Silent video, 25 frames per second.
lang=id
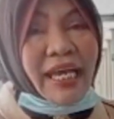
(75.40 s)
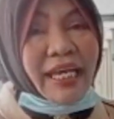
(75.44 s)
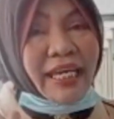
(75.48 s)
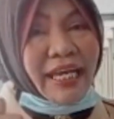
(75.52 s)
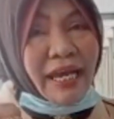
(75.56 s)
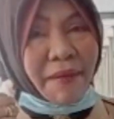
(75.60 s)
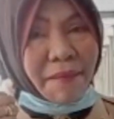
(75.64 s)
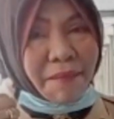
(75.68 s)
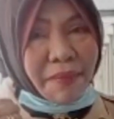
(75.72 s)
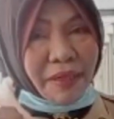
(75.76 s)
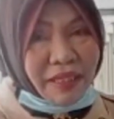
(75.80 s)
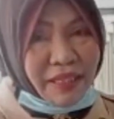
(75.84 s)

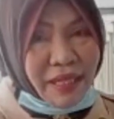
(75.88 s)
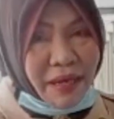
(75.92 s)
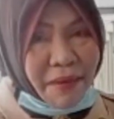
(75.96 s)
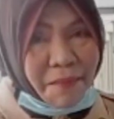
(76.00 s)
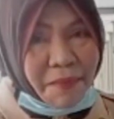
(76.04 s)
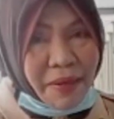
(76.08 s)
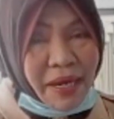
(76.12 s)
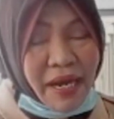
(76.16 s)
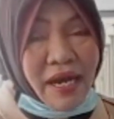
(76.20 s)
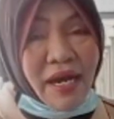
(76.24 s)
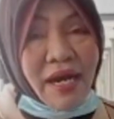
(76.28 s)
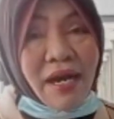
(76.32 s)
yang
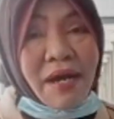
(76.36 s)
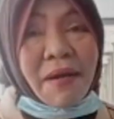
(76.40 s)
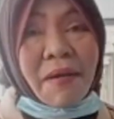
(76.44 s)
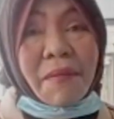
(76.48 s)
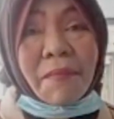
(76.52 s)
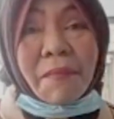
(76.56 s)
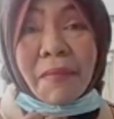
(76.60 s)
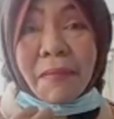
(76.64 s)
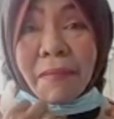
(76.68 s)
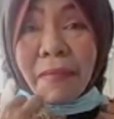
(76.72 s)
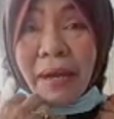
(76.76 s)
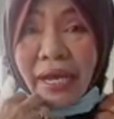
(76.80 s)
pertama,
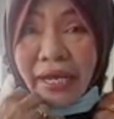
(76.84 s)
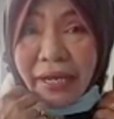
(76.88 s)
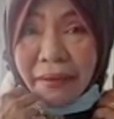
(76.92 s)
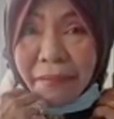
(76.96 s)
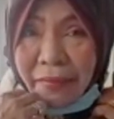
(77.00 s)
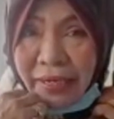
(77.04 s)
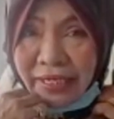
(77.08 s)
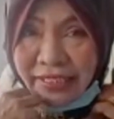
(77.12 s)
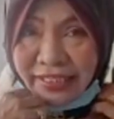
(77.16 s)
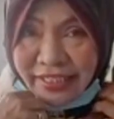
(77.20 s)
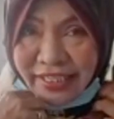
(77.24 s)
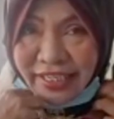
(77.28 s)
memakai
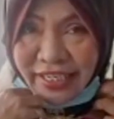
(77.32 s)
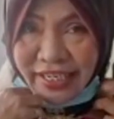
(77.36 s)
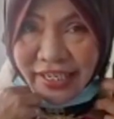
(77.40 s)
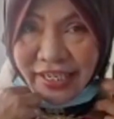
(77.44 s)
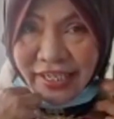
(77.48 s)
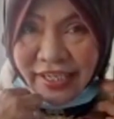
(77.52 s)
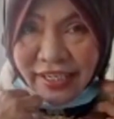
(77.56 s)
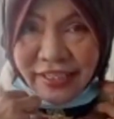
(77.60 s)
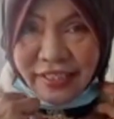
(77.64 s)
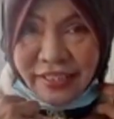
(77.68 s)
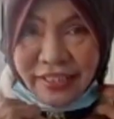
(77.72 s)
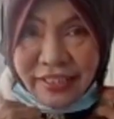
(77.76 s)
masker
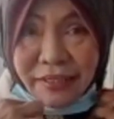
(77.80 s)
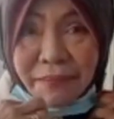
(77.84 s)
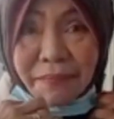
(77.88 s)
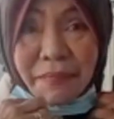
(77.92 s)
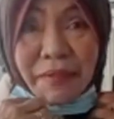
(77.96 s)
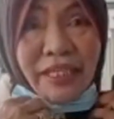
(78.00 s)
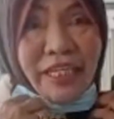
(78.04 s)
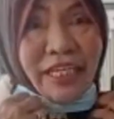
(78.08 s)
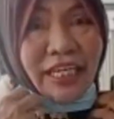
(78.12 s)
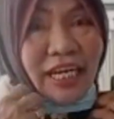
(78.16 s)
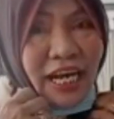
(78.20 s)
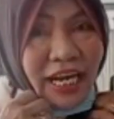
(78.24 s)

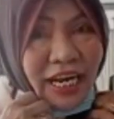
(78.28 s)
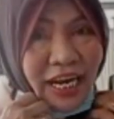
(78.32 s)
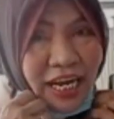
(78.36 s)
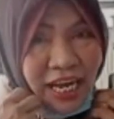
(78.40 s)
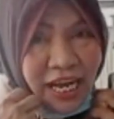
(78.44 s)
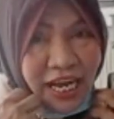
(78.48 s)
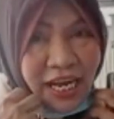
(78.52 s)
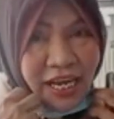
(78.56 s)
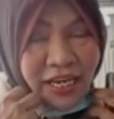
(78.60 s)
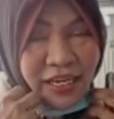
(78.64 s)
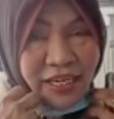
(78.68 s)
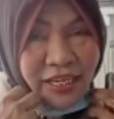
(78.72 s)
seperti
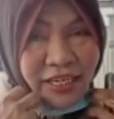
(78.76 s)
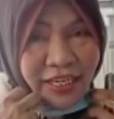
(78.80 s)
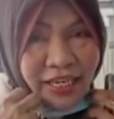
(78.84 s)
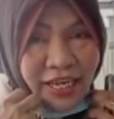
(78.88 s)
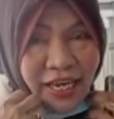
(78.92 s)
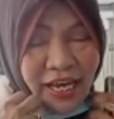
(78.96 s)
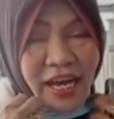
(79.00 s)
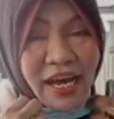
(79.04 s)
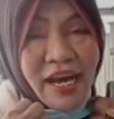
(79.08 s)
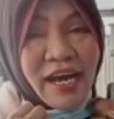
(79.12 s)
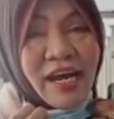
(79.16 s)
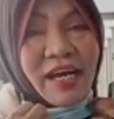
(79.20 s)
kakak
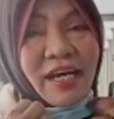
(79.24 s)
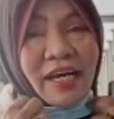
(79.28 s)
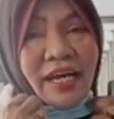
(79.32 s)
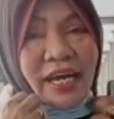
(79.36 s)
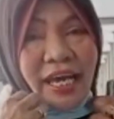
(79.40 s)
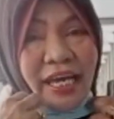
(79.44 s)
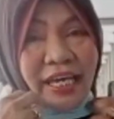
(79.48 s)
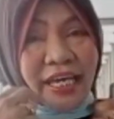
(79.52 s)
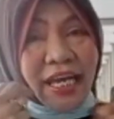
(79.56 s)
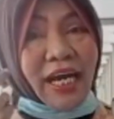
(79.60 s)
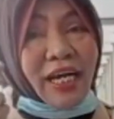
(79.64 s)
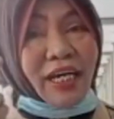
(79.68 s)
ya.
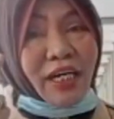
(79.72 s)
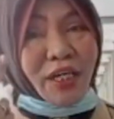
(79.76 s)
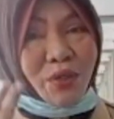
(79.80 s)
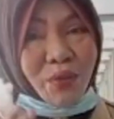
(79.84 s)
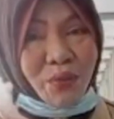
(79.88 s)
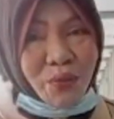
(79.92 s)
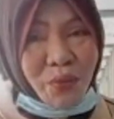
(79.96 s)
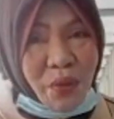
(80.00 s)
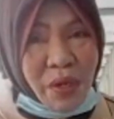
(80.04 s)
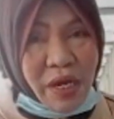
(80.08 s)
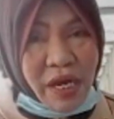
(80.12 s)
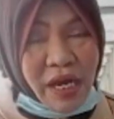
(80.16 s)
Yang
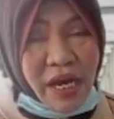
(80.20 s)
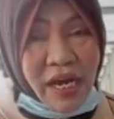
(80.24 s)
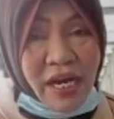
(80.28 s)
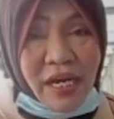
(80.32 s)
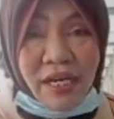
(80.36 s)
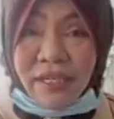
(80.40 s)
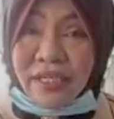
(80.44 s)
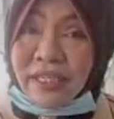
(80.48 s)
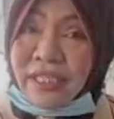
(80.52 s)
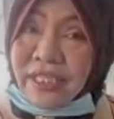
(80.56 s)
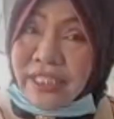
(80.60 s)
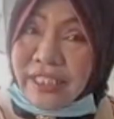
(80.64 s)
kedua,
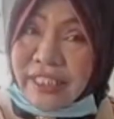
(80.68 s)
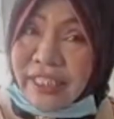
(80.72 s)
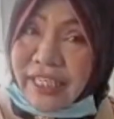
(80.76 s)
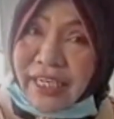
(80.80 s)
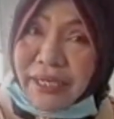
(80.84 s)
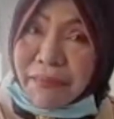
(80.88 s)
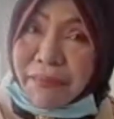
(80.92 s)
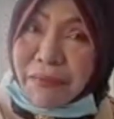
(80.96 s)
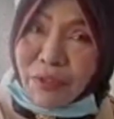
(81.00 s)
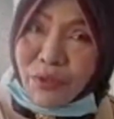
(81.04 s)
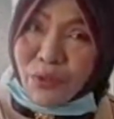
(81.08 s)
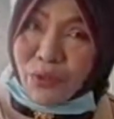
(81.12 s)

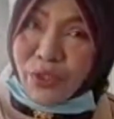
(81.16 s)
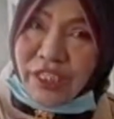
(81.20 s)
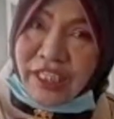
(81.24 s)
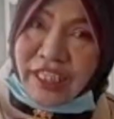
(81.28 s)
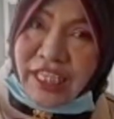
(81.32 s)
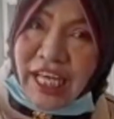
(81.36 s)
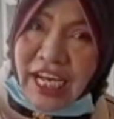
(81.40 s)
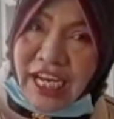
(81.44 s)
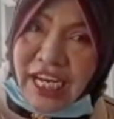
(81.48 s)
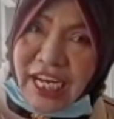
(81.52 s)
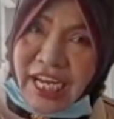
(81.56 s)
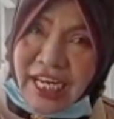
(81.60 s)
sering
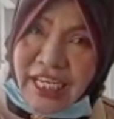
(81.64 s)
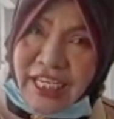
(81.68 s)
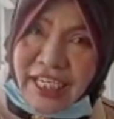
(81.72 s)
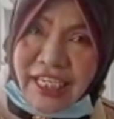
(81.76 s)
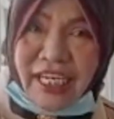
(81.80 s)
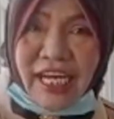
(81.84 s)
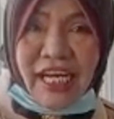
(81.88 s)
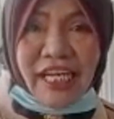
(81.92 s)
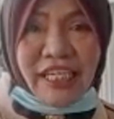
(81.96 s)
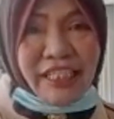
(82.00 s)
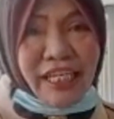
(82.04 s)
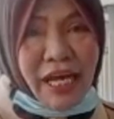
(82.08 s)
mencuci tangan
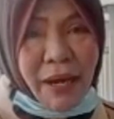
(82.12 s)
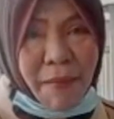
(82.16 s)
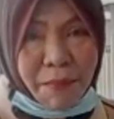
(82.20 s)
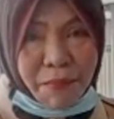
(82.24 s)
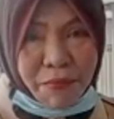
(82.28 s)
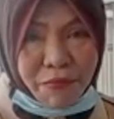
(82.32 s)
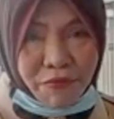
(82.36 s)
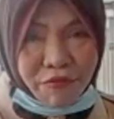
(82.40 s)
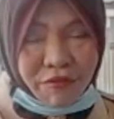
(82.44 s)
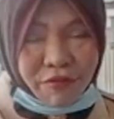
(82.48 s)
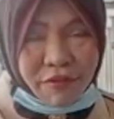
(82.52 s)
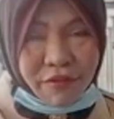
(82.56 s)
dengan
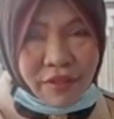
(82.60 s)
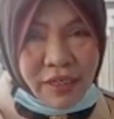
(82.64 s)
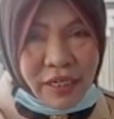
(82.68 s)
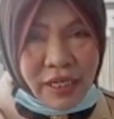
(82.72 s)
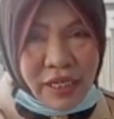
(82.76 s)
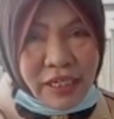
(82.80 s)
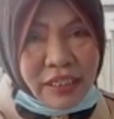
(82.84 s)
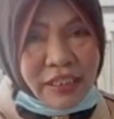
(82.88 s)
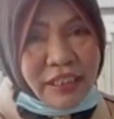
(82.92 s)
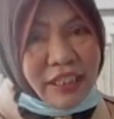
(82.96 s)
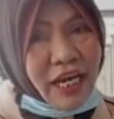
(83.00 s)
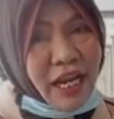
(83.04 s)
sabun
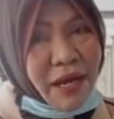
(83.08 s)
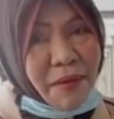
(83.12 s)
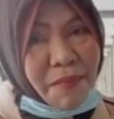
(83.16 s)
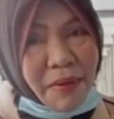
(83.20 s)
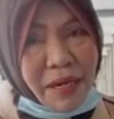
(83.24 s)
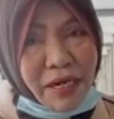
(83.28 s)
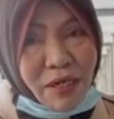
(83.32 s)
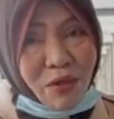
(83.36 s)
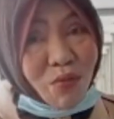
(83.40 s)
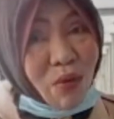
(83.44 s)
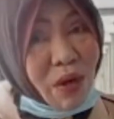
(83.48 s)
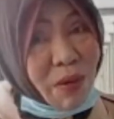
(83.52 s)

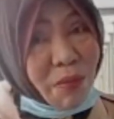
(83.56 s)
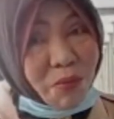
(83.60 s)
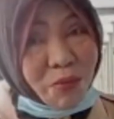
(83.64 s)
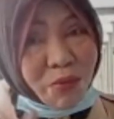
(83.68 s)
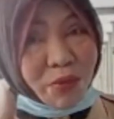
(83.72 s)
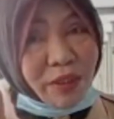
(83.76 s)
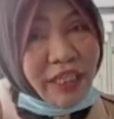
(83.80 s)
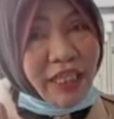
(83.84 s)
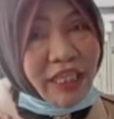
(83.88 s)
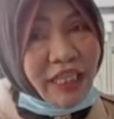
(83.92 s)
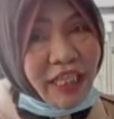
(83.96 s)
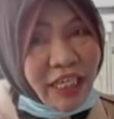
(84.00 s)
selama
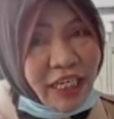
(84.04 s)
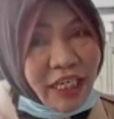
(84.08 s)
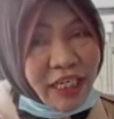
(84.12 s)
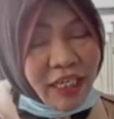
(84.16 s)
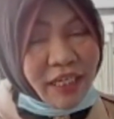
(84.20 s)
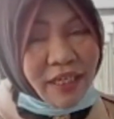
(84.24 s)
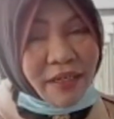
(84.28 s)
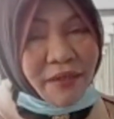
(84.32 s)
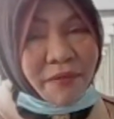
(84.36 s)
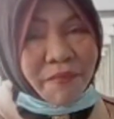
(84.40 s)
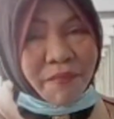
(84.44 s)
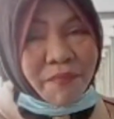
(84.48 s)
20 detik.
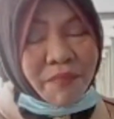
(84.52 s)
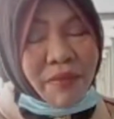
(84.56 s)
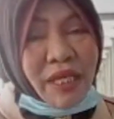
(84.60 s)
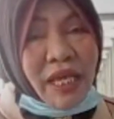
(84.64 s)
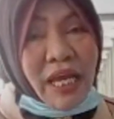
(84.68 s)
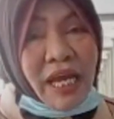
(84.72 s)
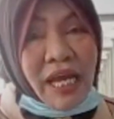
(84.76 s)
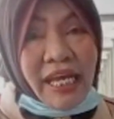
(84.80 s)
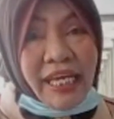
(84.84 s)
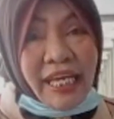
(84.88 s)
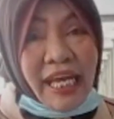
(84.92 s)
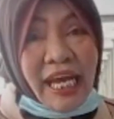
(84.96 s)

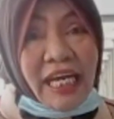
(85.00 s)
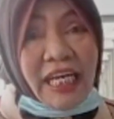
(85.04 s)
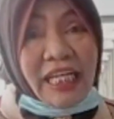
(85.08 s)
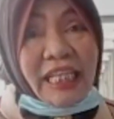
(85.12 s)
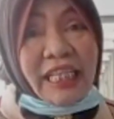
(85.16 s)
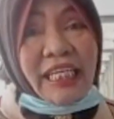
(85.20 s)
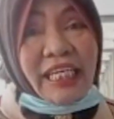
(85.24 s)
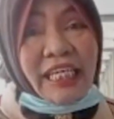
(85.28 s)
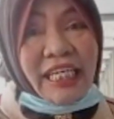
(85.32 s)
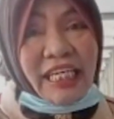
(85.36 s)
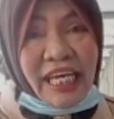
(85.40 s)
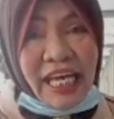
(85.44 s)
Yang
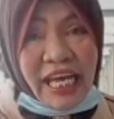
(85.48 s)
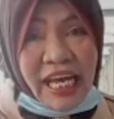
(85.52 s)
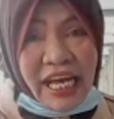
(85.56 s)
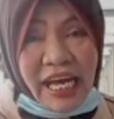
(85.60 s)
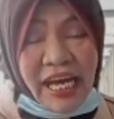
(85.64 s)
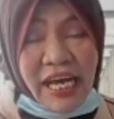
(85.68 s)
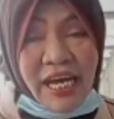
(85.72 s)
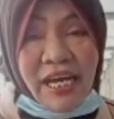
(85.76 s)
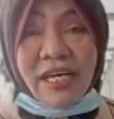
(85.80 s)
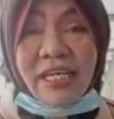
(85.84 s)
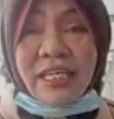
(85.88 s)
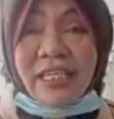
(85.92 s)

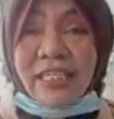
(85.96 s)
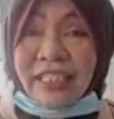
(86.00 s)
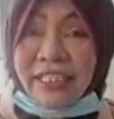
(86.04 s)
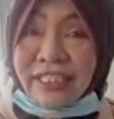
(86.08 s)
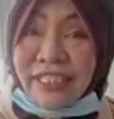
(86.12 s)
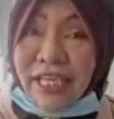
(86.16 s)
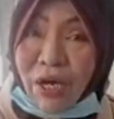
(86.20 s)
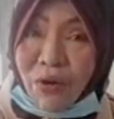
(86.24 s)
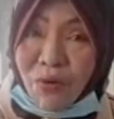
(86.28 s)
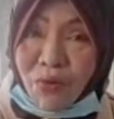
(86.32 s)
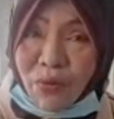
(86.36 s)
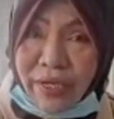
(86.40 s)
ketiga,
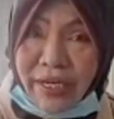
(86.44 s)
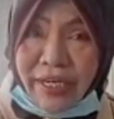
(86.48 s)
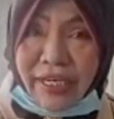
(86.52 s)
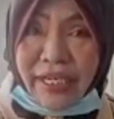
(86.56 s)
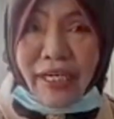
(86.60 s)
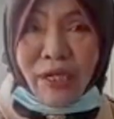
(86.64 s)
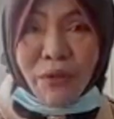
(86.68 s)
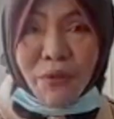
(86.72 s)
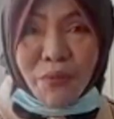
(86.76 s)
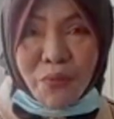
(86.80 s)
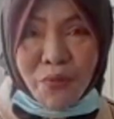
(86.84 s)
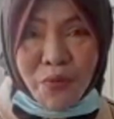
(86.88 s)
jauhi
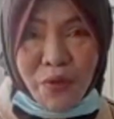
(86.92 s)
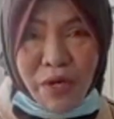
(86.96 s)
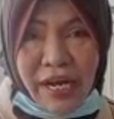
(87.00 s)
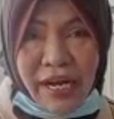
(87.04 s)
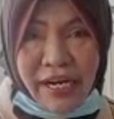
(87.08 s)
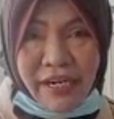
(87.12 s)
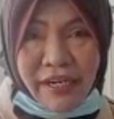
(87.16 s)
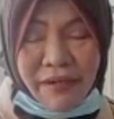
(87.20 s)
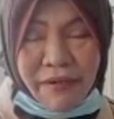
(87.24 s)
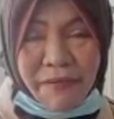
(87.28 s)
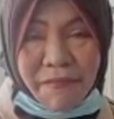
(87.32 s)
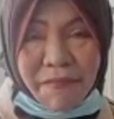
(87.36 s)

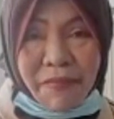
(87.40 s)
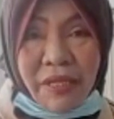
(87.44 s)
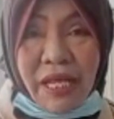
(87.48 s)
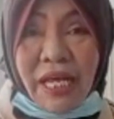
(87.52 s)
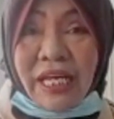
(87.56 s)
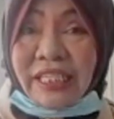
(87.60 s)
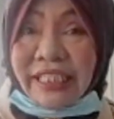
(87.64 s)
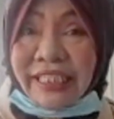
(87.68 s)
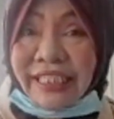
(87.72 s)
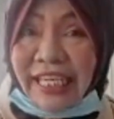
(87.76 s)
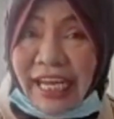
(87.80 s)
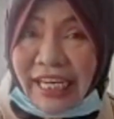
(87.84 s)
kerumunan,
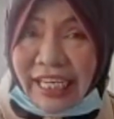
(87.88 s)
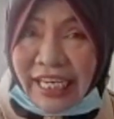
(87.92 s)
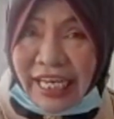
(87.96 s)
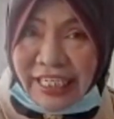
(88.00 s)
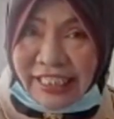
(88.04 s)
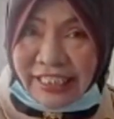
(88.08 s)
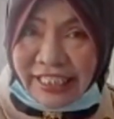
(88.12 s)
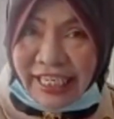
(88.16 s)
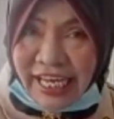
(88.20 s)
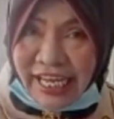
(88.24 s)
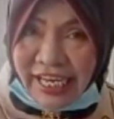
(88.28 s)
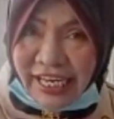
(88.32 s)

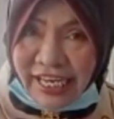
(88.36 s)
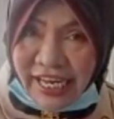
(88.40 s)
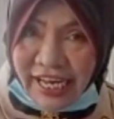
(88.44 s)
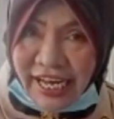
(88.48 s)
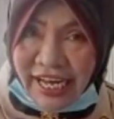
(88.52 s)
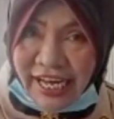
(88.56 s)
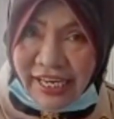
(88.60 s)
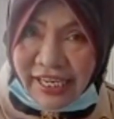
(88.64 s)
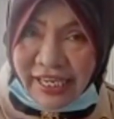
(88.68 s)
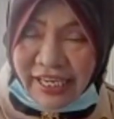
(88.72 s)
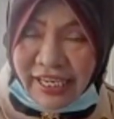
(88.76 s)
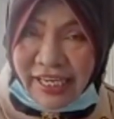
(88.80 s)
jaga
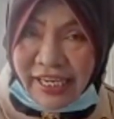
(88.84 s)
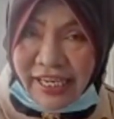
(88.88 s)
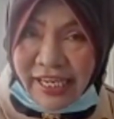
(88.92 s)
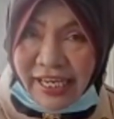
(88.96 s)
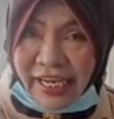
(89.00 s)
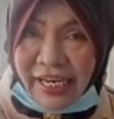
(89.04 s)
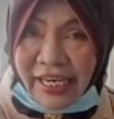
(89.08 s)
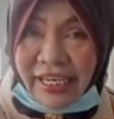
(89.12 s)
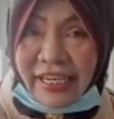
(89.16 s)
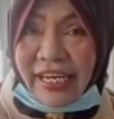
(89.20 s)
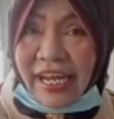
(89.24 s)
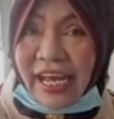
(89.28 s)
jarak
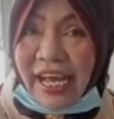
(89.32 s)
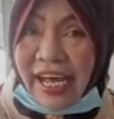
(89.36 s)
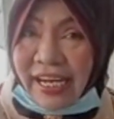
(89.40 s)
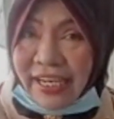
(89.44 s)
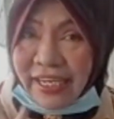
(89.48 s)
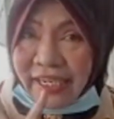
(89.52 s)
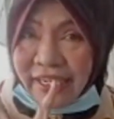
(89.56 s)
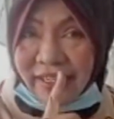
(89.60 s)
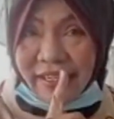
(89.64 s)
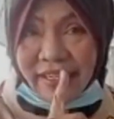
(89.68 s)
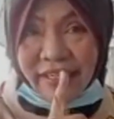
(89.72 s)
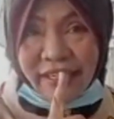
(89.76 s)

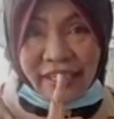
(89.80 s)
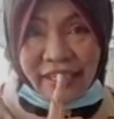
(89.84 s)
dan